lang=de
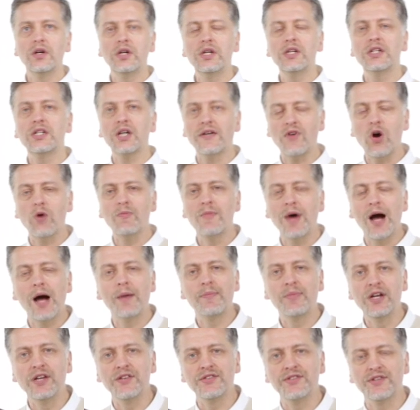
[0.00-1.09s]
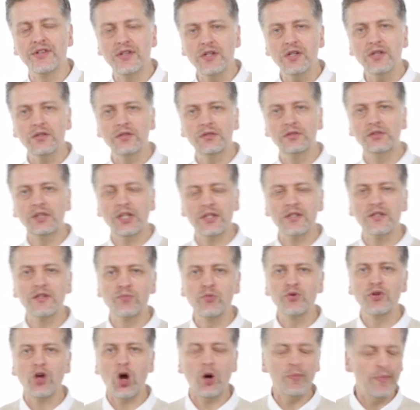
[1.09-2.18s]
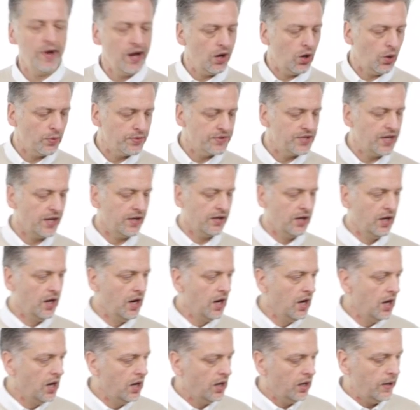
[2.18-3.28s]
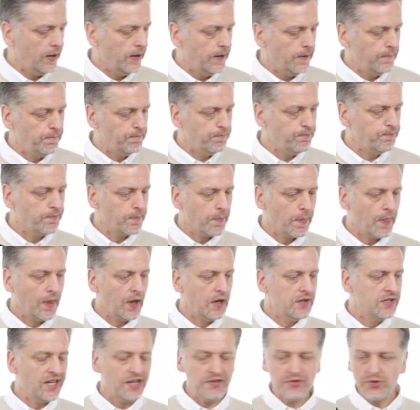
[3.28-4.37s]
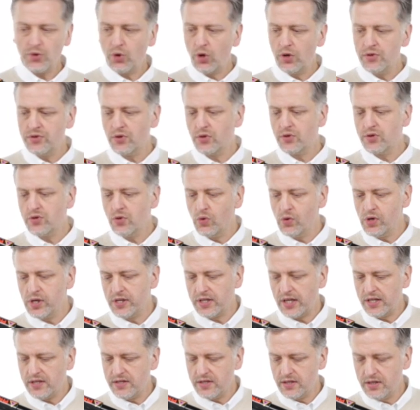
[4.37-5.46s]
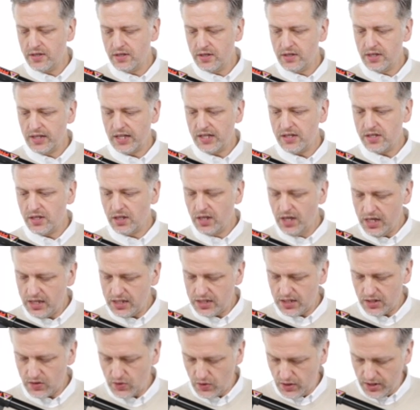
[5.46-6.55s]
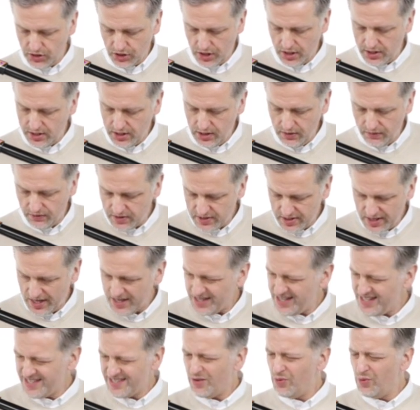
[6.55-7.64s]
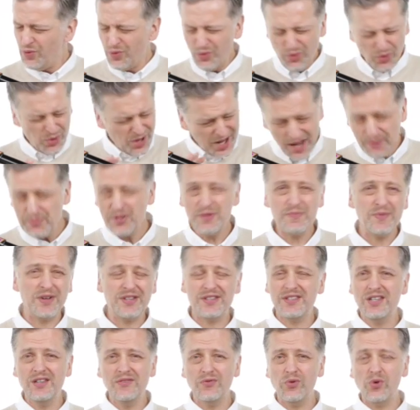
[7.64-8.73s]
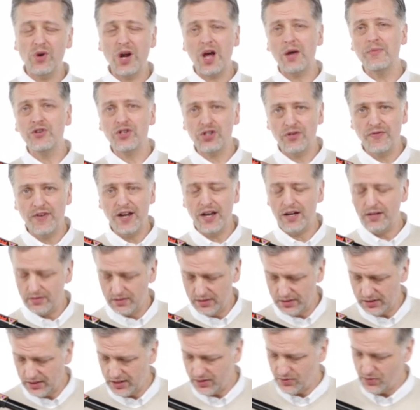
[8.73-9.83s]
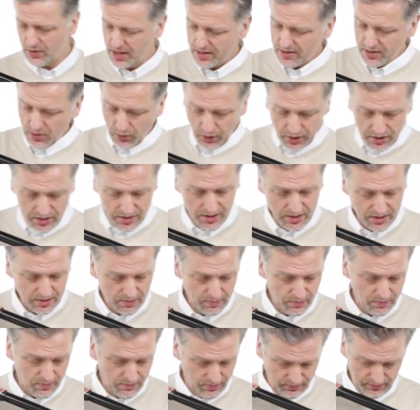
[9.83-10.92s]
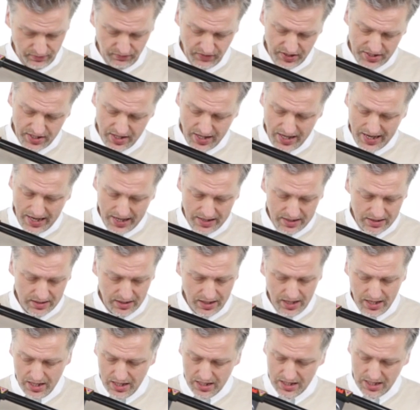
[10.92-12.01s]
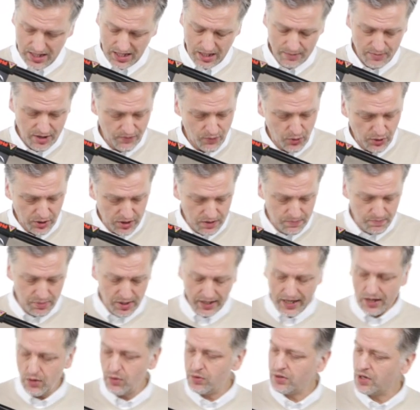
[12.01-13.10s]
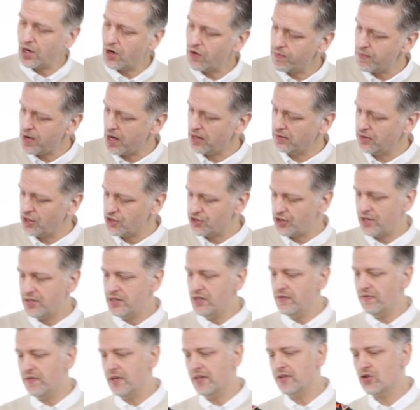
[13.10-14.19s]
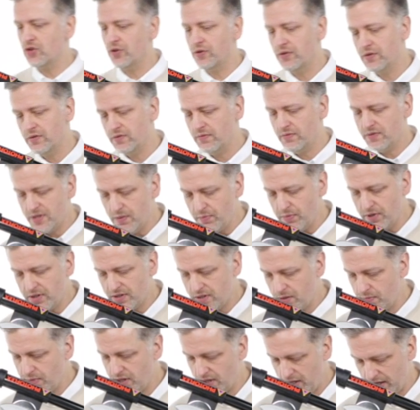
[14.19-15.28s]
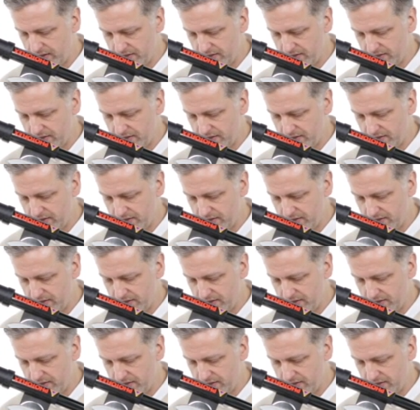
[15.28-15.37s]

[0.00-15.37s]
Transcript: Ich darf auch mal ablesen, ne? Das muss ja auch mal erlaubt sein. Ähm, die ganze Konstruktion, das ganze, ganze Kit, also das Stativ, ist, das unheimlich massiv, unheimlich schwer. Ne? Also da ist noch richtig was in der Hand. Da kann man wirklich ein paar Kilo drauf machen. Das Stativ ist schon ziemlich, ziemlich